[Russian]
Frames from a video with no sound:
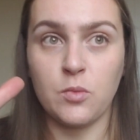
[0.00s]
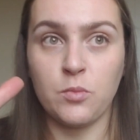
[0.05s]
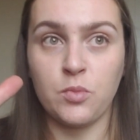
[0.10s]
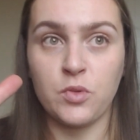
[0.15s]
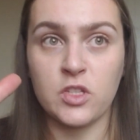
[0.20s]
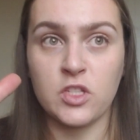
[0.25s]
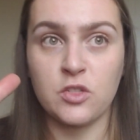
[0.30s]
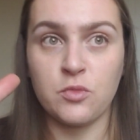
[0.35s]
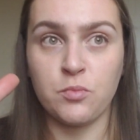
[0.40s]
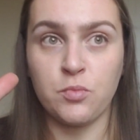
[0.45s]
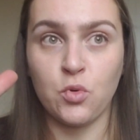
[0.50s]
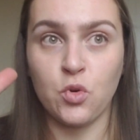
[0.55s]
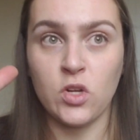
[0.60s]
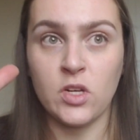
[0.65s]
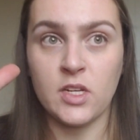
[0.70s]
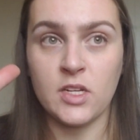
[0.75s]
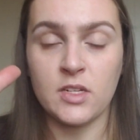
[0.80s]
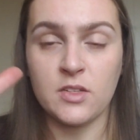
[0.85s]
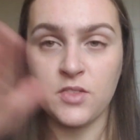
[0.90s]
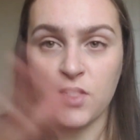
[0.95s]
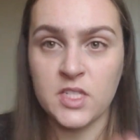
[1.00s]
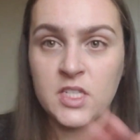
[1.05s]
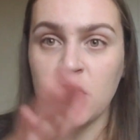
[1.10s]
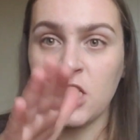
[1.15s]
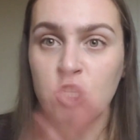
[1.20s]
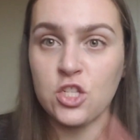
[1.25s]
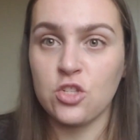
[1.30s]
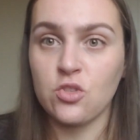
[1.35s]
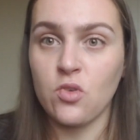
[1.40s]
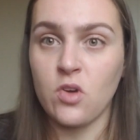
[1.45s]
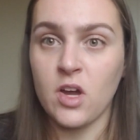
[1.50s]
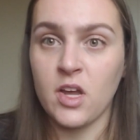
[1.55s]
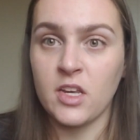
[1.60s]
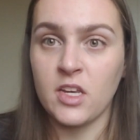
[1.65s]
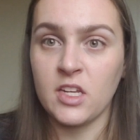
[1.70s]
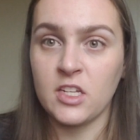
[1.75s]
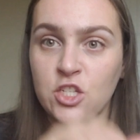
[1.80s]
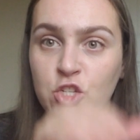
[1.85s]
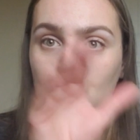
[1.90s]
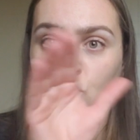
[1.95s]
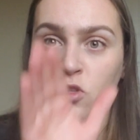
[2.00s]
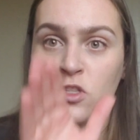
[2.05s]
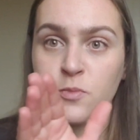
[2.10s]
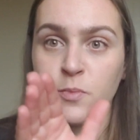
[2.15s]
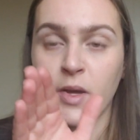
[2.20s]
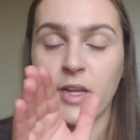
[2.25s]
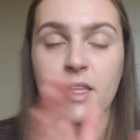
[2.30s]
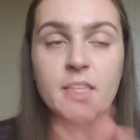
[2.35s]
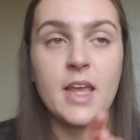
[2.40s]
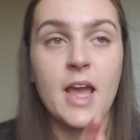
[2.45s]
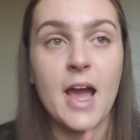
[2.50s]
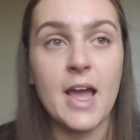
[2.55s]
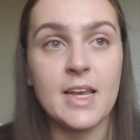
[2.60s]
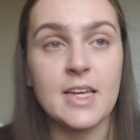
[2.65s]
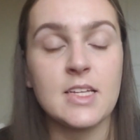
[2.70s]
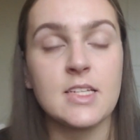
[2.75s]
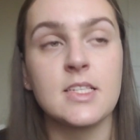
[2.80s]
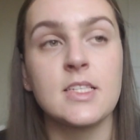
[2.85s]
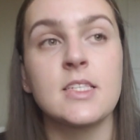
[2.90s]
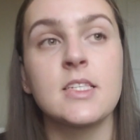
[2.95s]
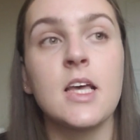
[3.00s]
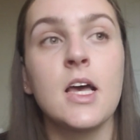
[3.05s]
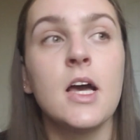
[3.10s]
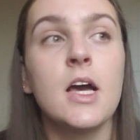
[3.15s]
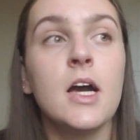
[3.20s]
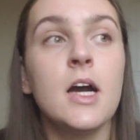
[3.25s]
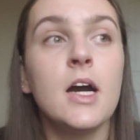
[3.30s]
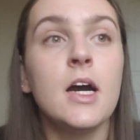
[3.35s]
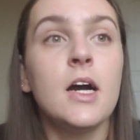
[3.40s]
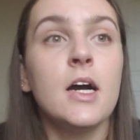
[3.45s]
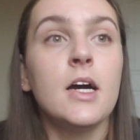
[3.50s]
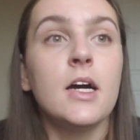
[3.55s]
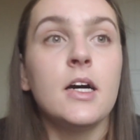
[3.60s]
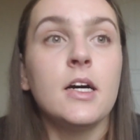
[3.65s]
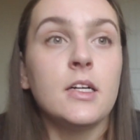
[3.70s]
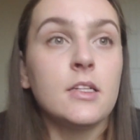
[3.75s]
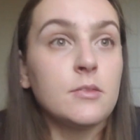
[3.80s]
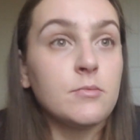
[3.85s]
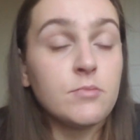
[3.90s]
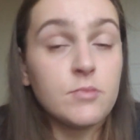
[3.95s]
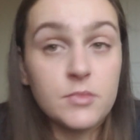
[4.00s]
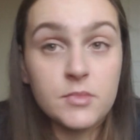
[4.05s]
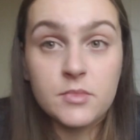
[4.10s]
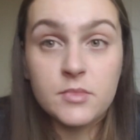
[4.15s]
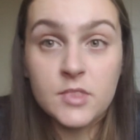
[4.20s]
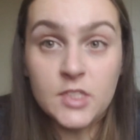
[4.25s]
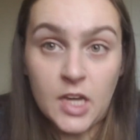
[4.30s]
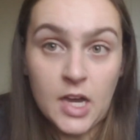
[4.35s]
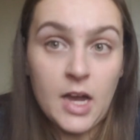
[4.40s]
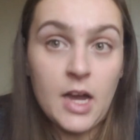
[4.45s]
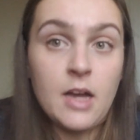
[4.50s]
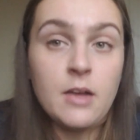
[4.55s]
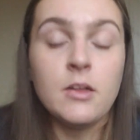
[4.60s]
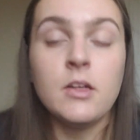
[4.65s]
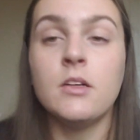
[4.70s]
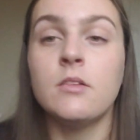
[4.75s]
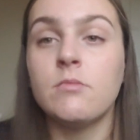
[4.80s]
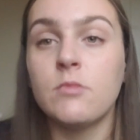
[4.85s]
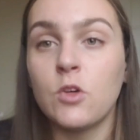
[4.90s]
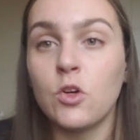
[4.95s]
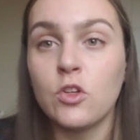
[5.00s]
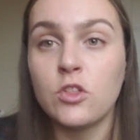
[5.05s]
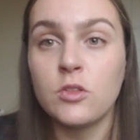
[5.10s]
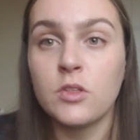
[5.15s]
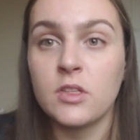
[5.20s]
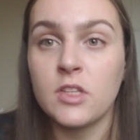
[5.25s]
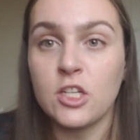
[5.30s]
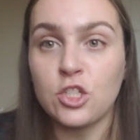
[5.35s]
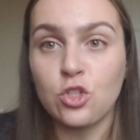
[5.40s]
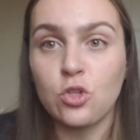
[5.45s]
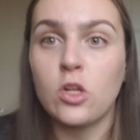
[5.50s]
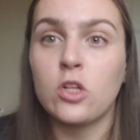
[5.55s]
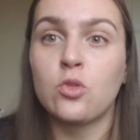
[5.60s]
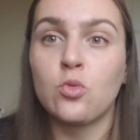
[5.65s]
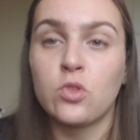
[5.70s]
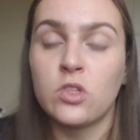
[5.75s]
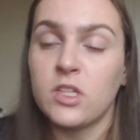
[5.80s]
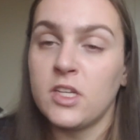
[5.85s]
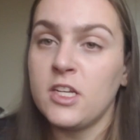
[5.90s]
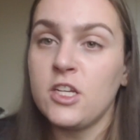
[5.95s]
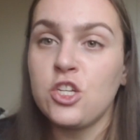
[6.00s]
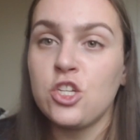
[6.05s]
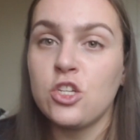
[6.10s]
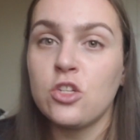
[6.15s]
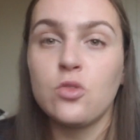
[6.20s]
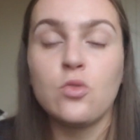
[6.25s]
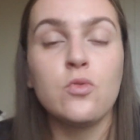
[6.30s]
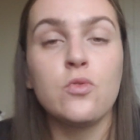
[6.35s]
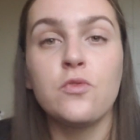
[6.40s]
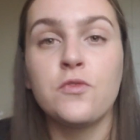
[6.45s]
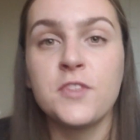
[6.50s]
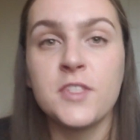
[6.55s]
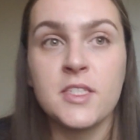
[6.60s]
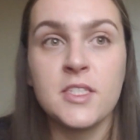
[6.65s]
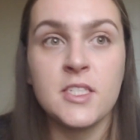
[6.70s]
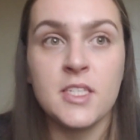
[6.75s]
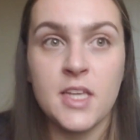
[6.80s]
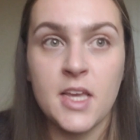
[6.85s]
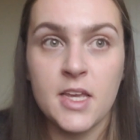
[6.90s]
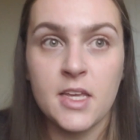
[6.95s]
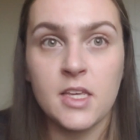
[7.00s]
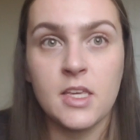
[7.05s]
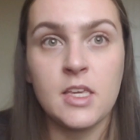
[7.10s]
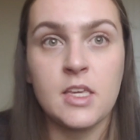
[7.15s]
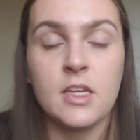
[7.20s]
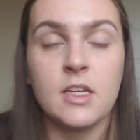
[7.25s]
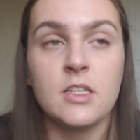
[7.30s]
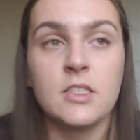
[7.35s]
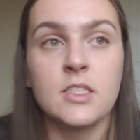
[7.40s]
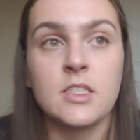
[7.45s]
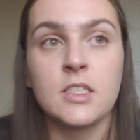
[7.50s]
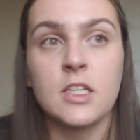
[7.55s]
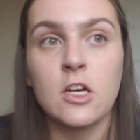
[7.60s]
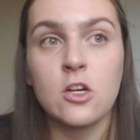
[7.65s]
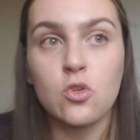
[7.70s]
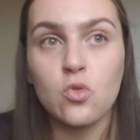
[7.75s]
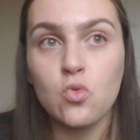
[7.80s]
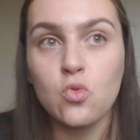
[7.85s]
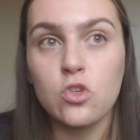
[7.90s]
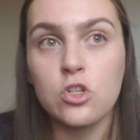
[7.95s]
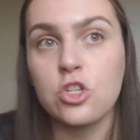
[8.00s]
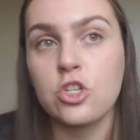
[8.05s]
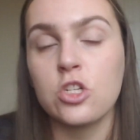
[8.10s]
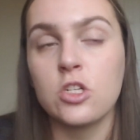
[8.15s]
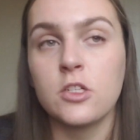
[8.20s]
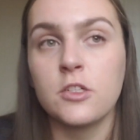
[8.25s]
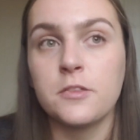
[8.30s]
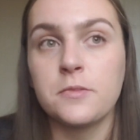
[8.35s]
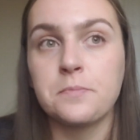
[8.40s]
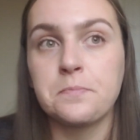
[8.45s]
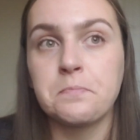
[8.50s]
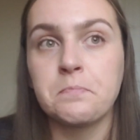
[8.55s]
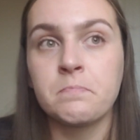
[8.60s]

быть более снизу, они чуть-чуть поднялись. Да, он нашел одну трещину в стенке снаружи.